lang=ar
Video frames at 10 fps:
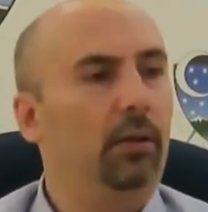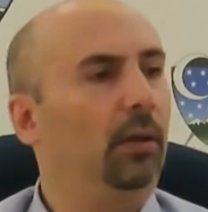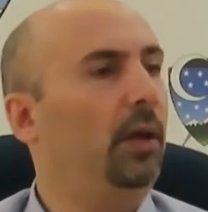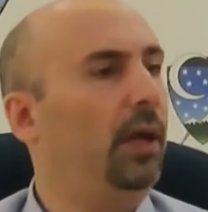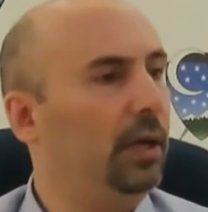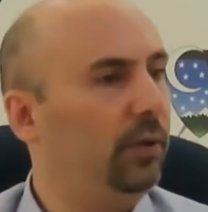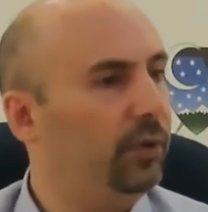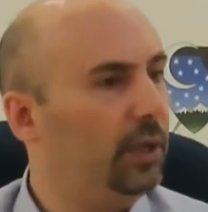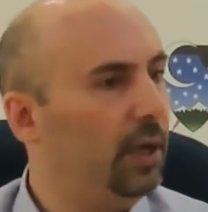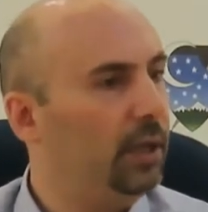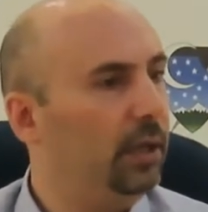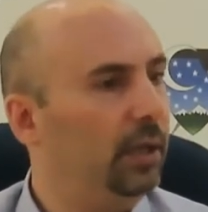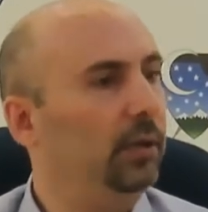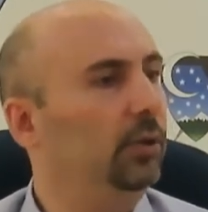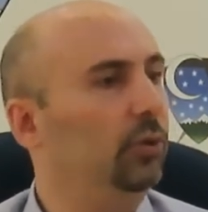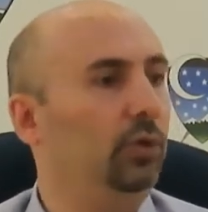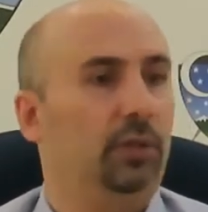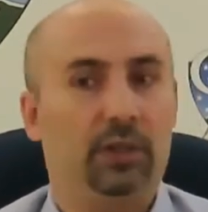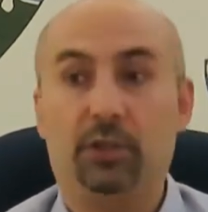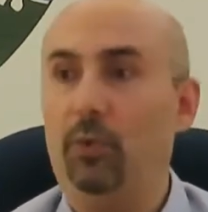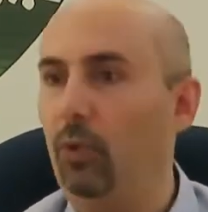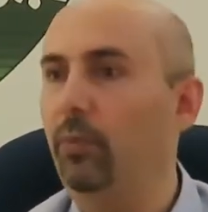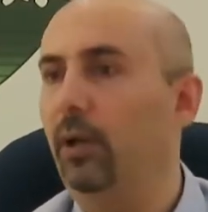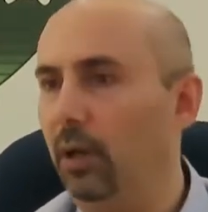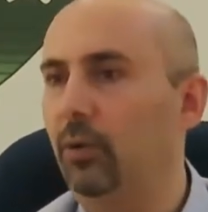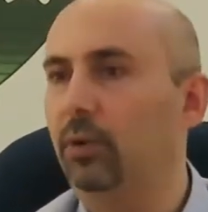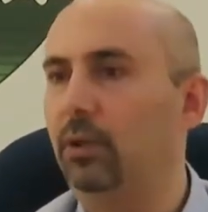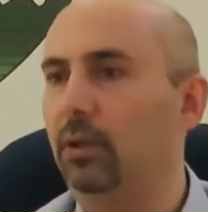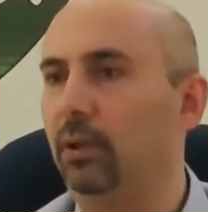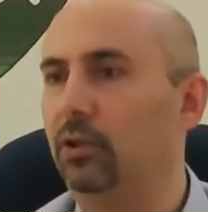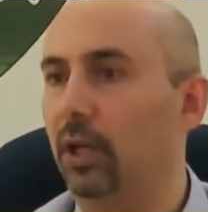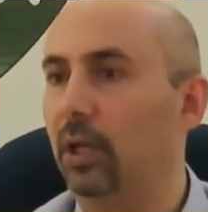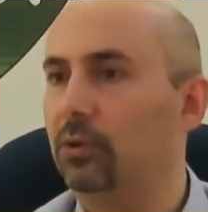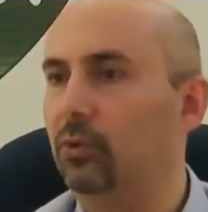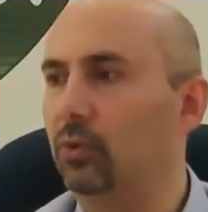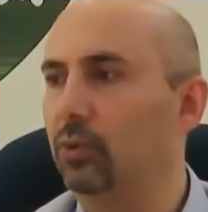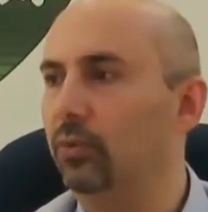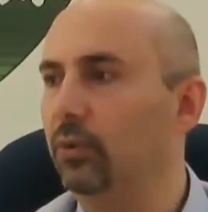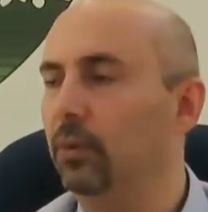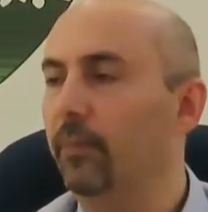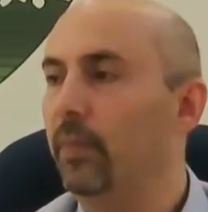القرار الفدرالي هذا انه يسمحوا بعودة شراكة كوسوفو